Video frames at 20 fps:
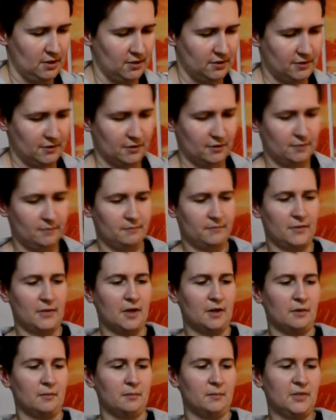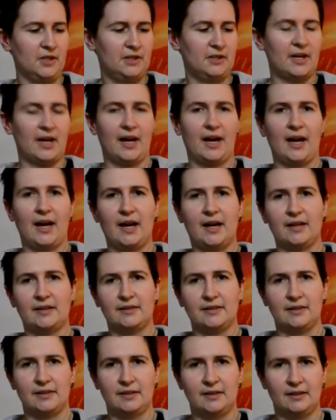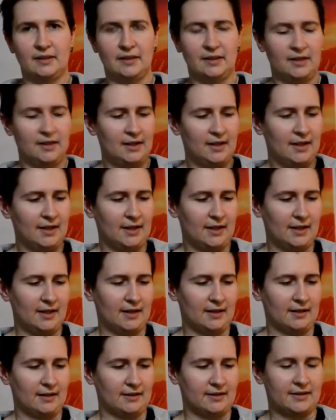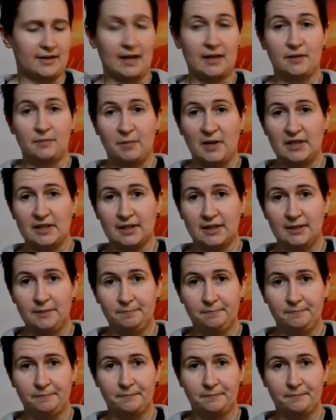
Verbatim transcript: so, mit 8 R6 Batterien